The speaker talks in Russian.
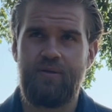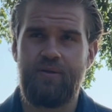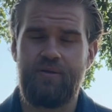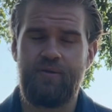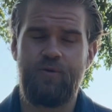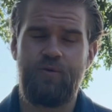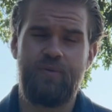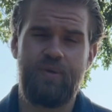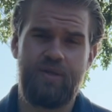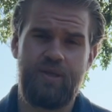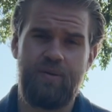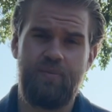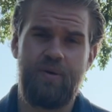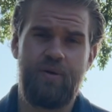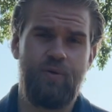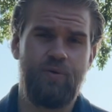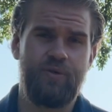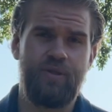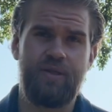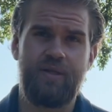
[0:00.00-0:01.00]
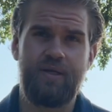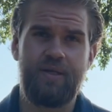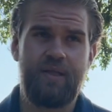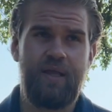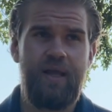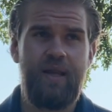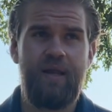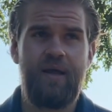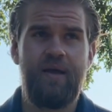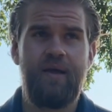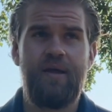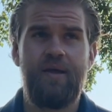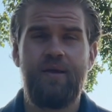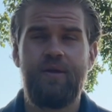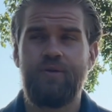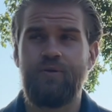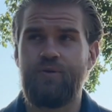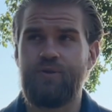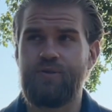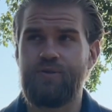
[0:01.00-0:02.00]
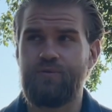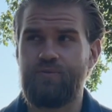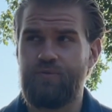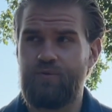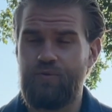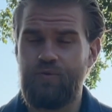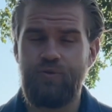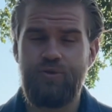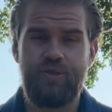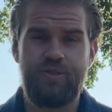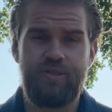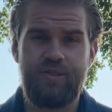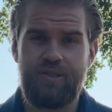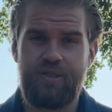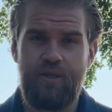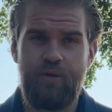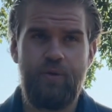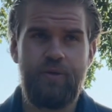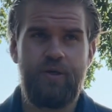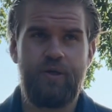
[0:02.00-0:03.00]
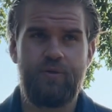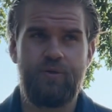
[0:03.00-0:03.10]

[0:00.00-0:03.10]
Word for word: Э, документооборота и так далее. То есть вот куча технологий,